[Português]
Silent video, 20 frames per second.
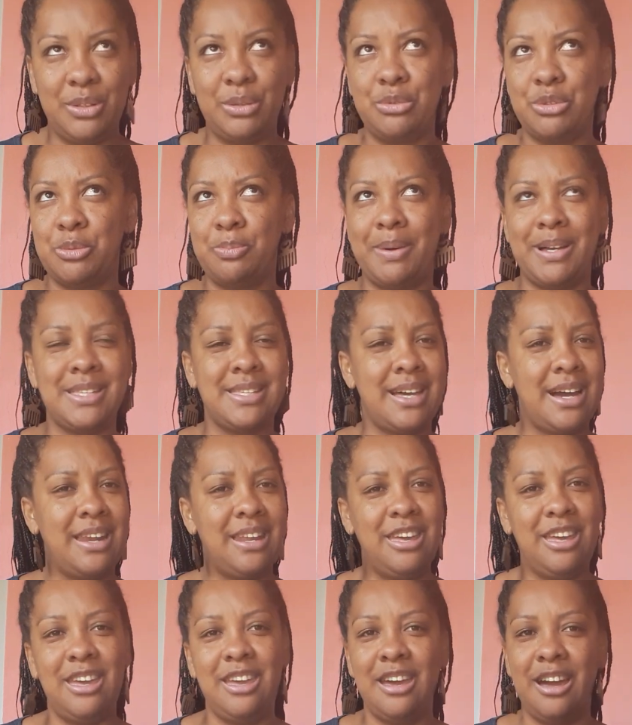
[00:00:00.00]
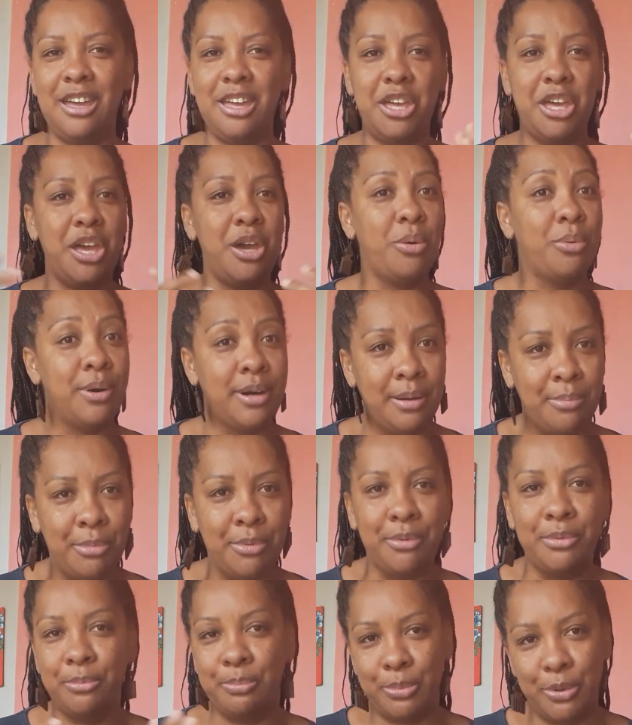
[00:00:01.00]
os passarinhos, aí eu
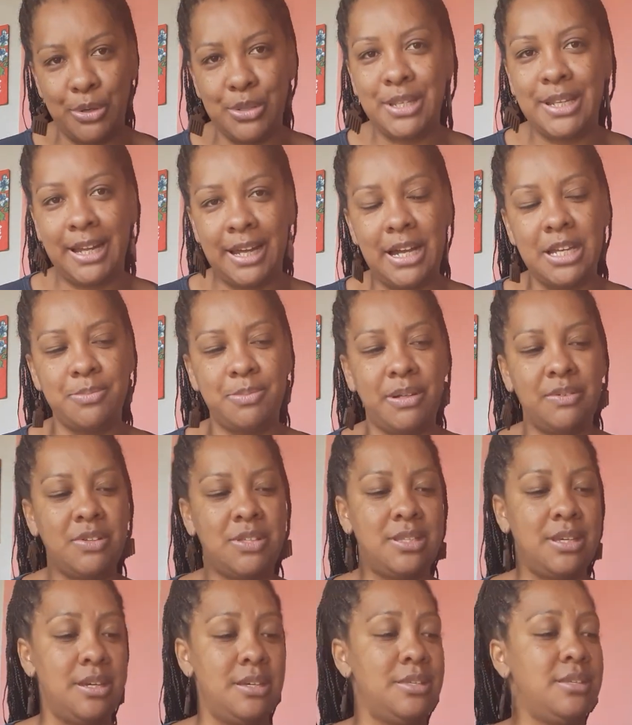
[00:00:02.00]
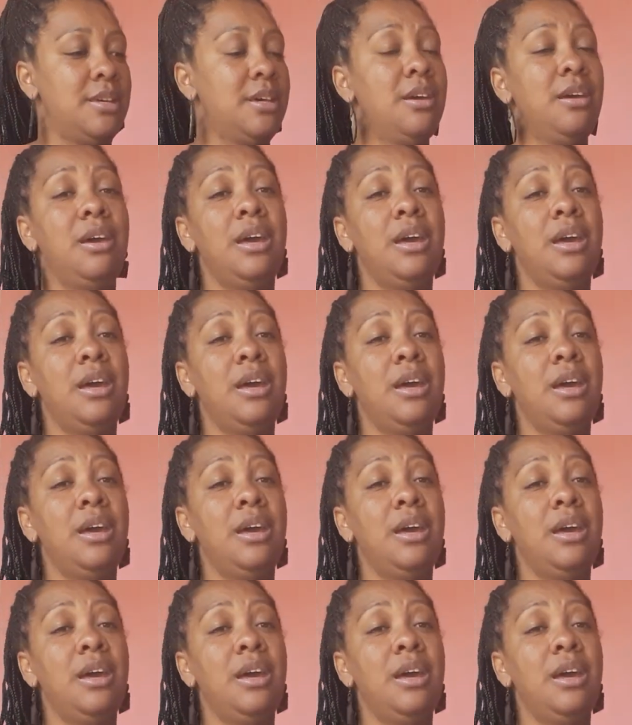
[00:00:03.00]
amo. Posso negar isso pra vocês.